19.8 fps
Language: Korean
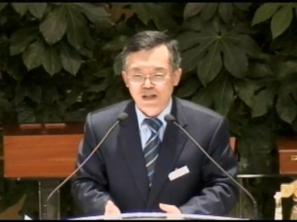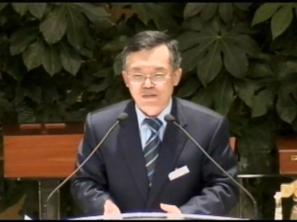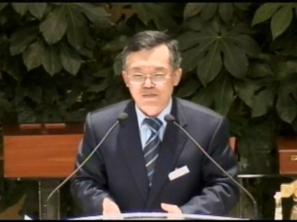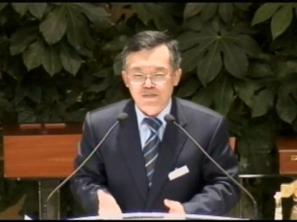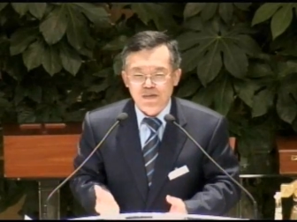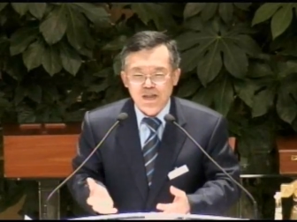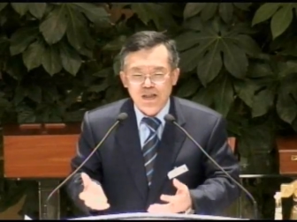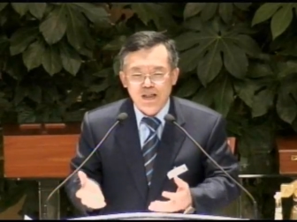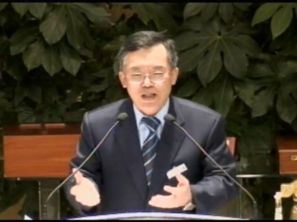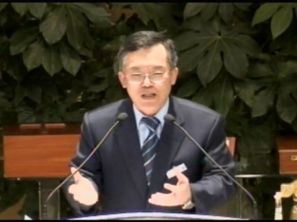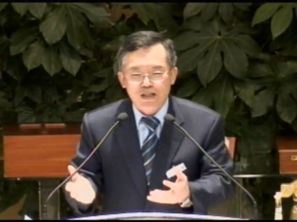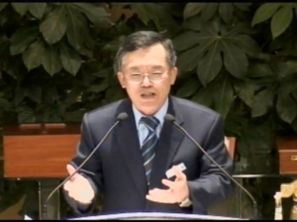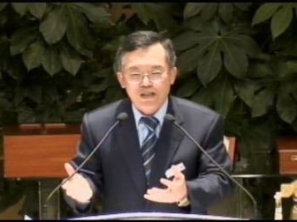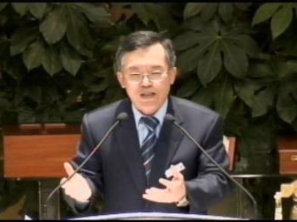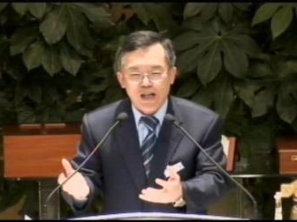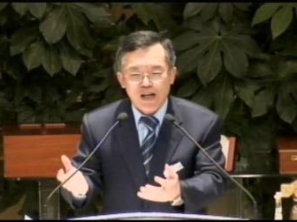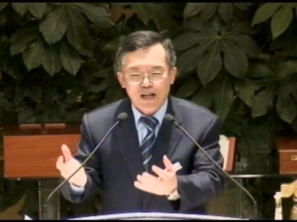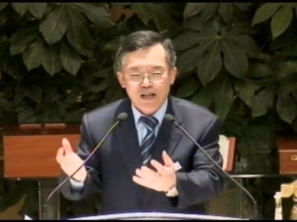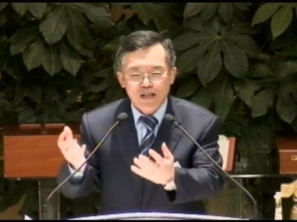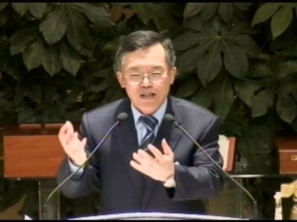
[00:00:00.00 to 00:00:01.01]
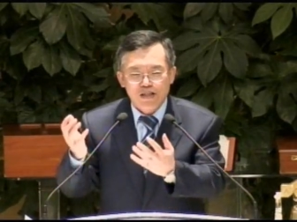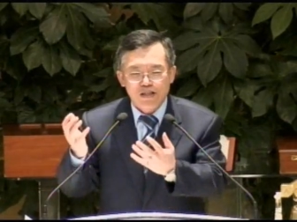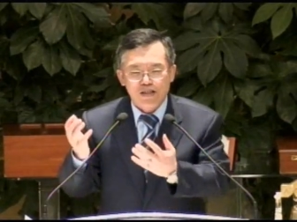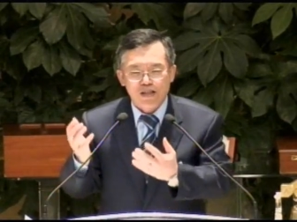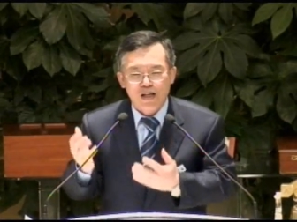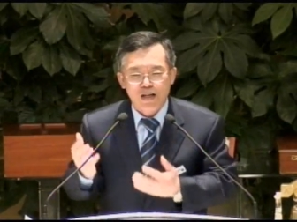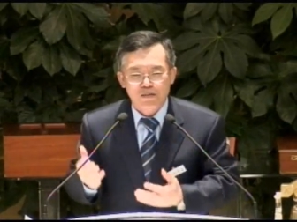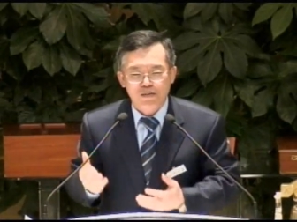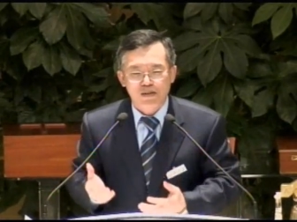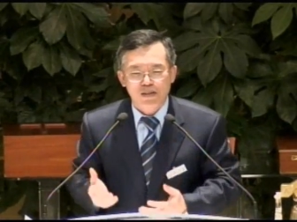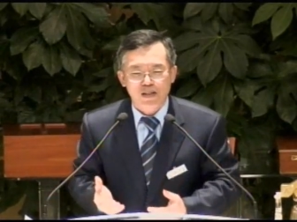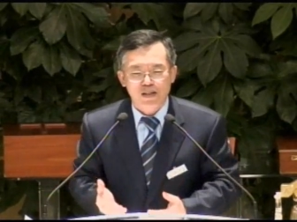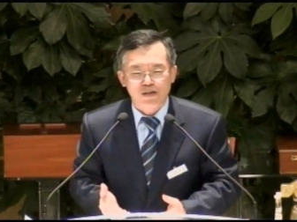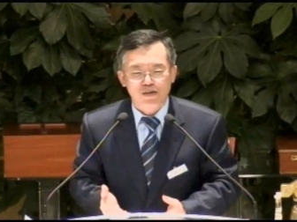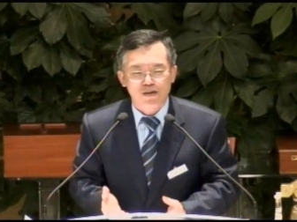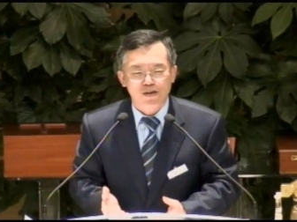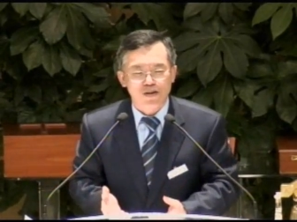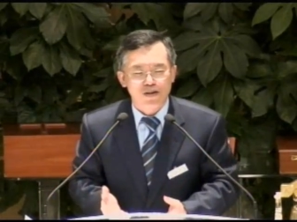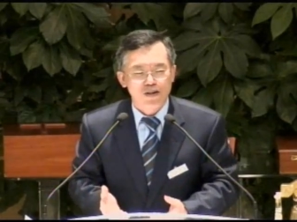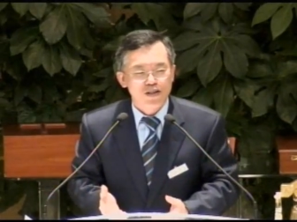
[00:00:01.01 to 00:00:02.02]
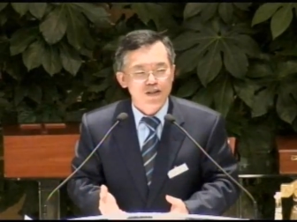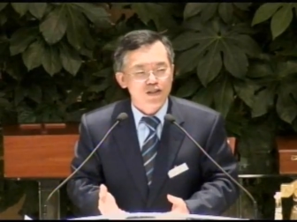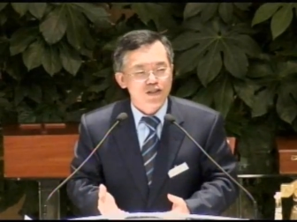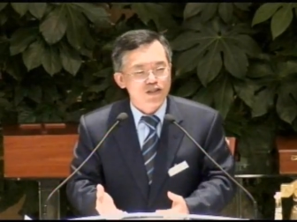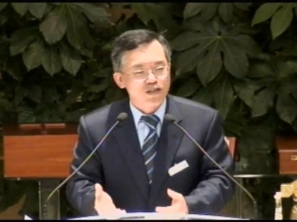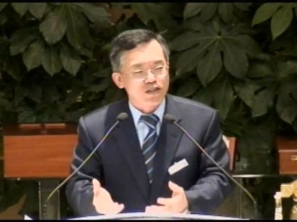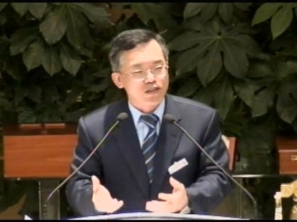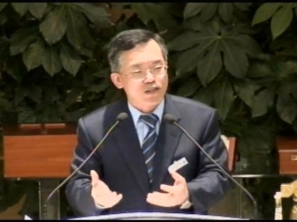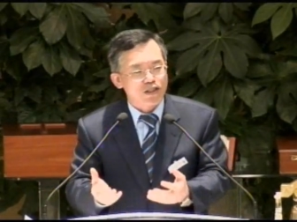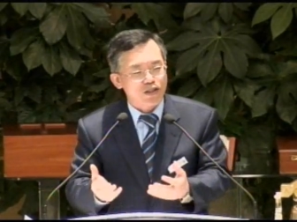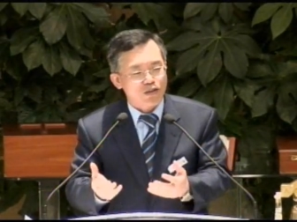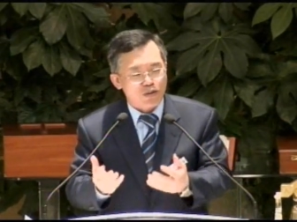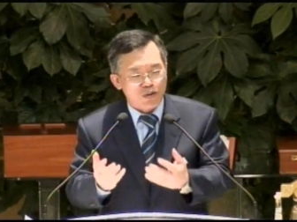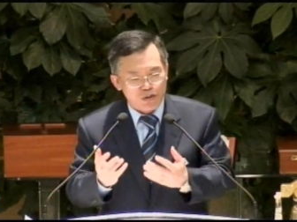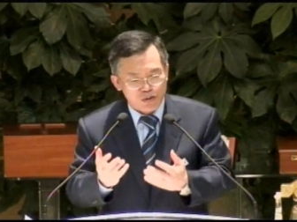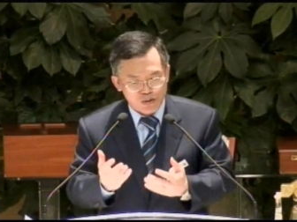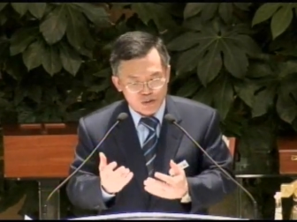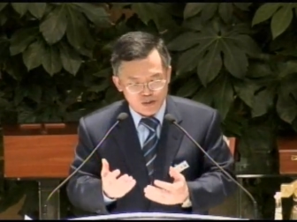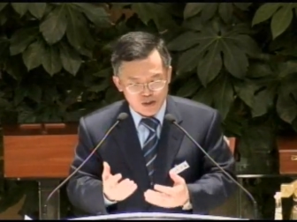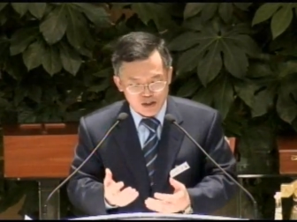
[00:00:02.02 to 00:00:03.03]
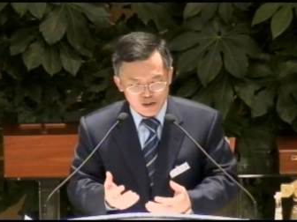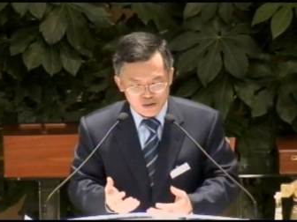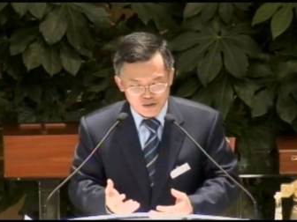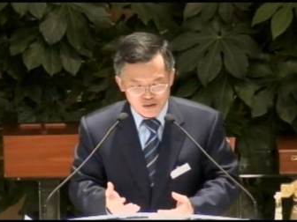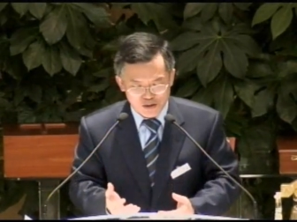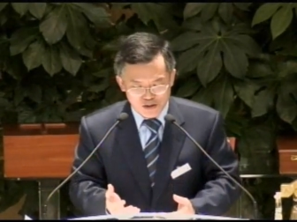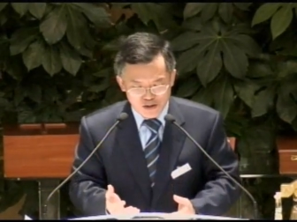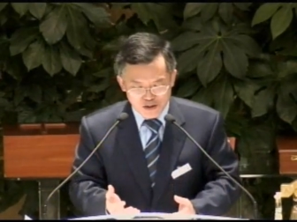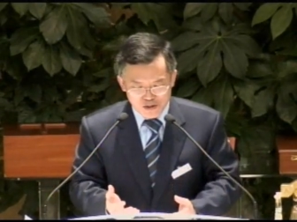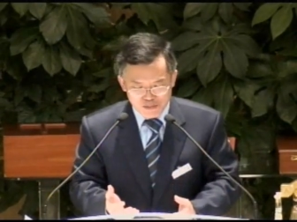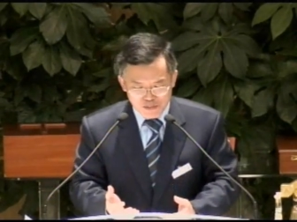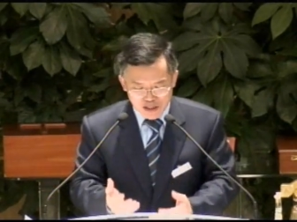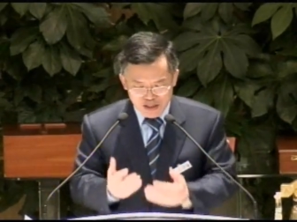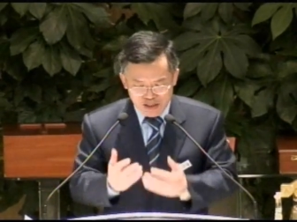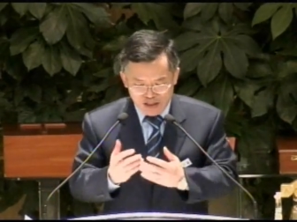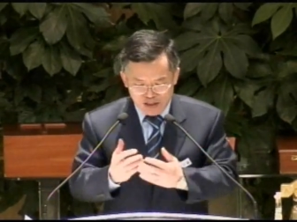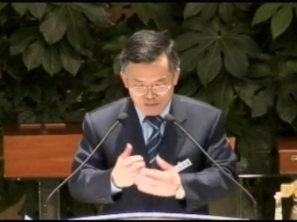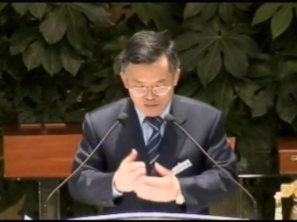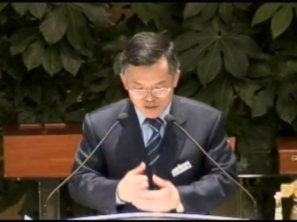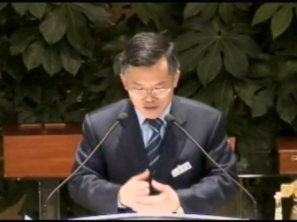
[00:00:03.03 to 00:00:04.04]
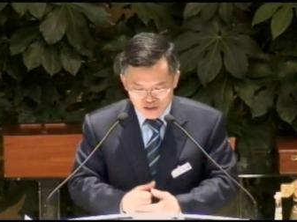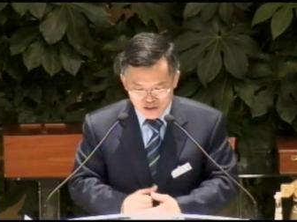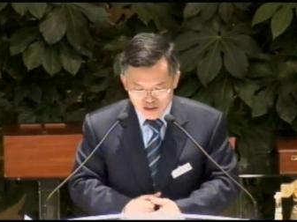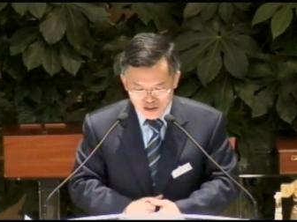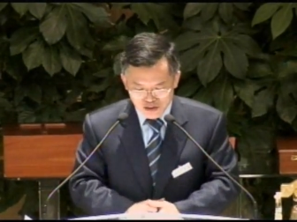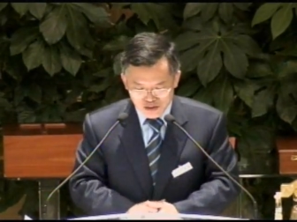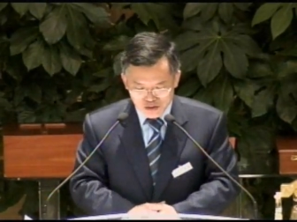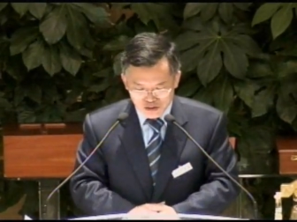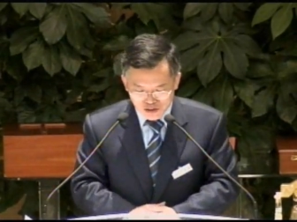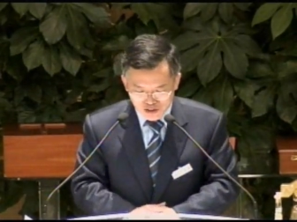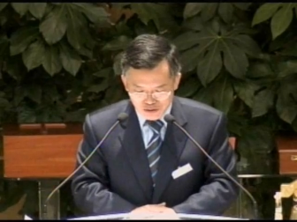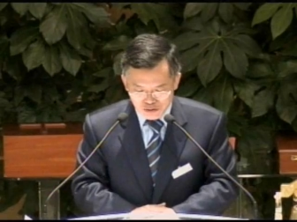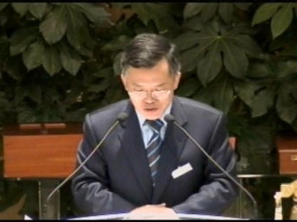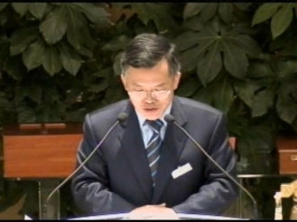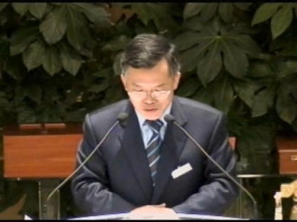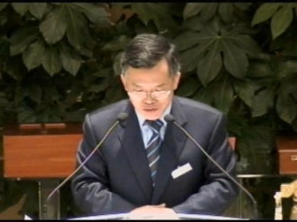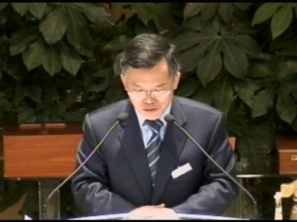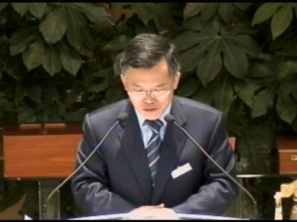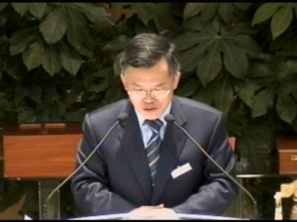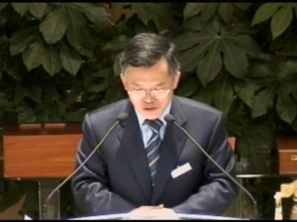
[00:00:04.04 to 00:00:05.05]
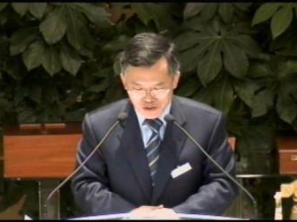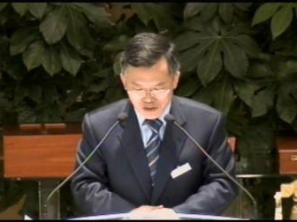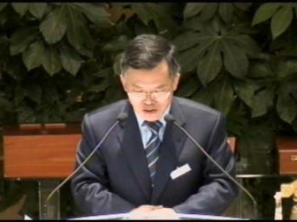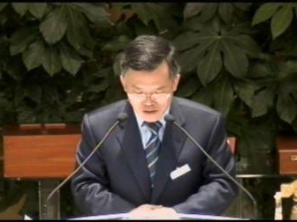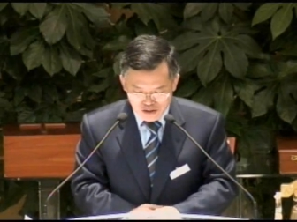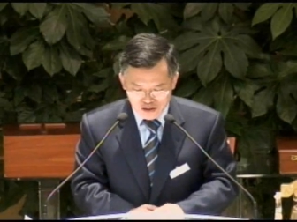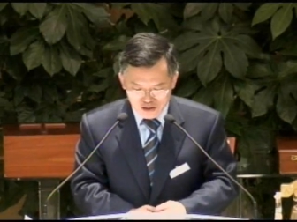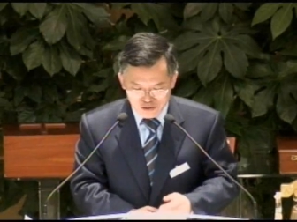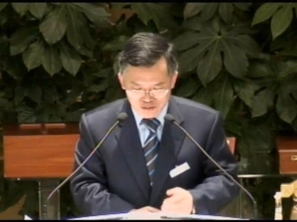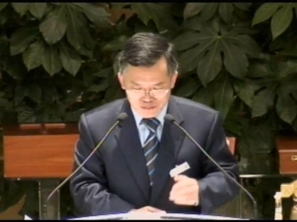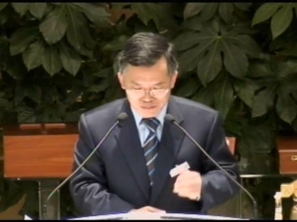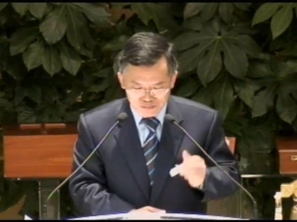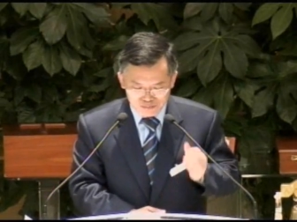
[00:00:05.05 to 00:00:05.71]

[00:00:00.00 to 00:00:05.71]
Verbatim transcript: 미래를 살리는 사람이 되라고 그렇게 권고하고 말씀을 전해주시고 계세요.